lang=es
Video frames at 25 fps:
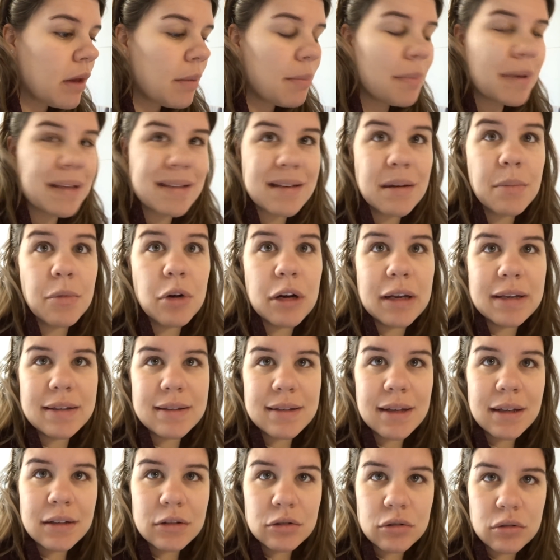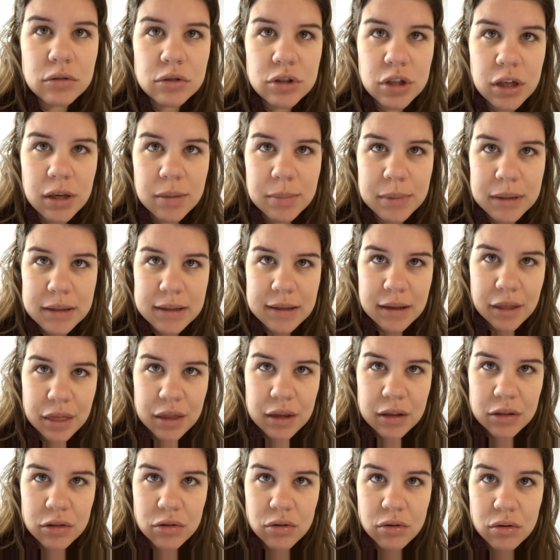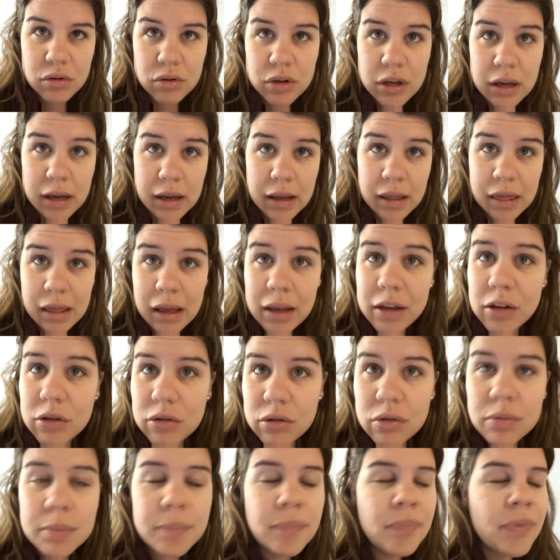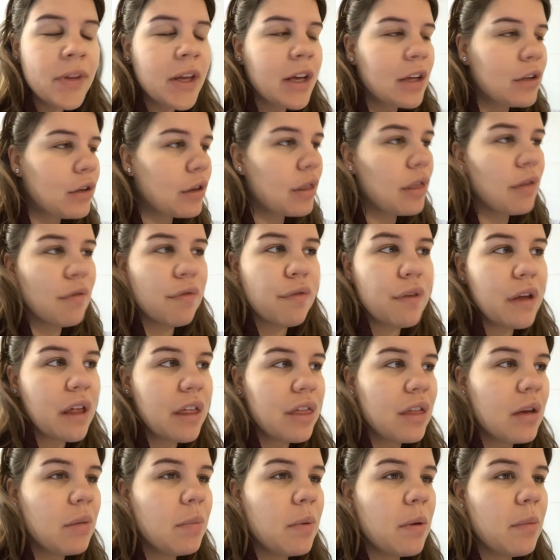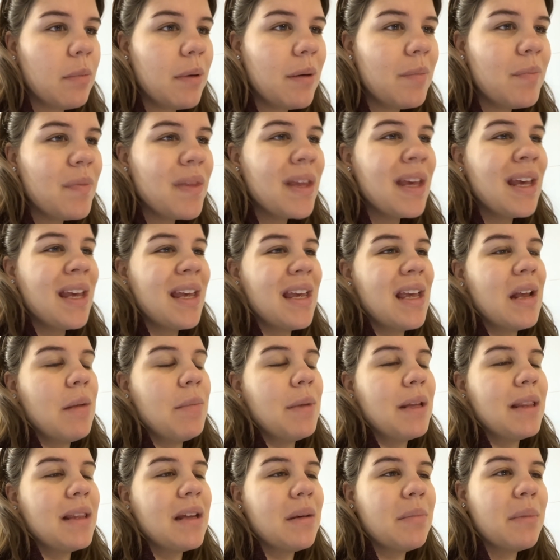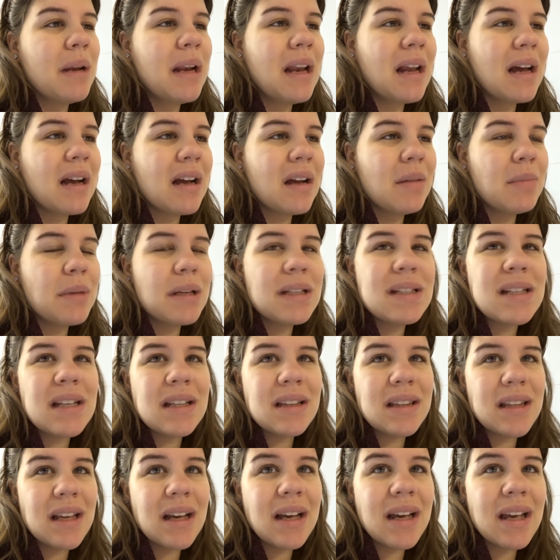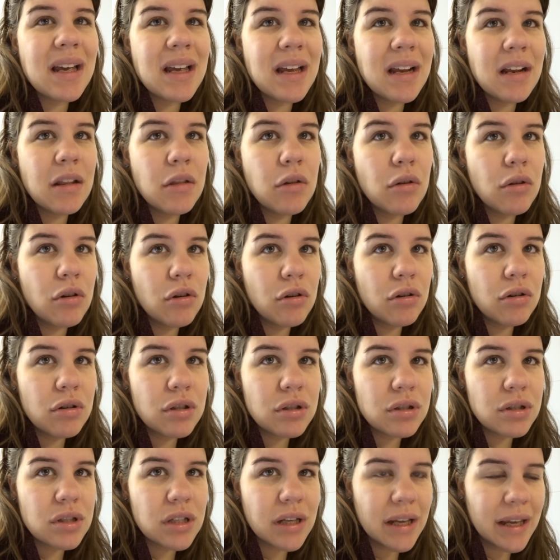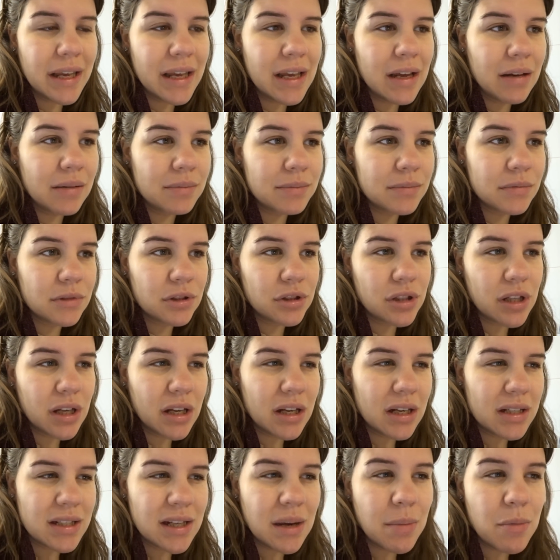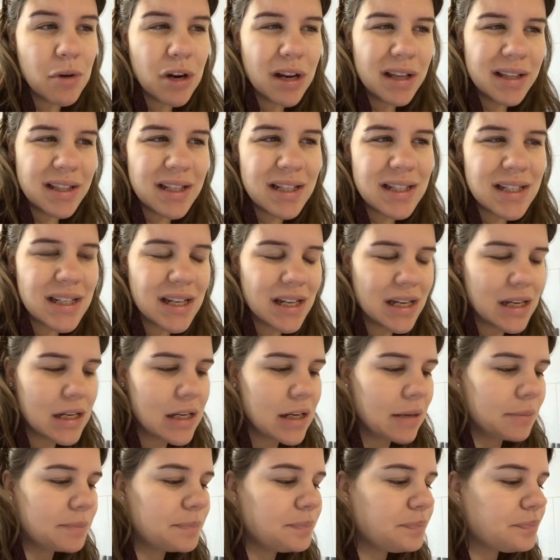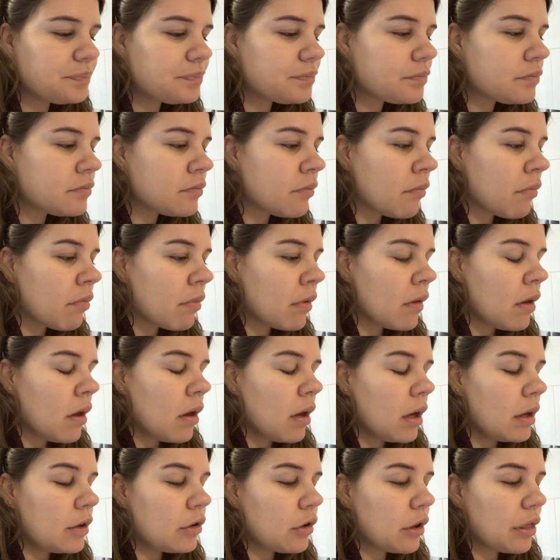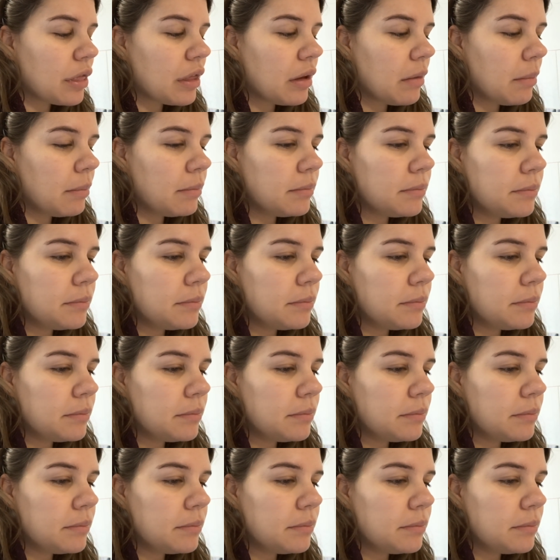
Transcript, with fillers: me está molestando, o sea, me está haciendo ya daño, ¿no? Entonces fui a hacer pipí y al meterme en la cama sentía que el dolor seguía, o sea, esa molestia seguía. Entonces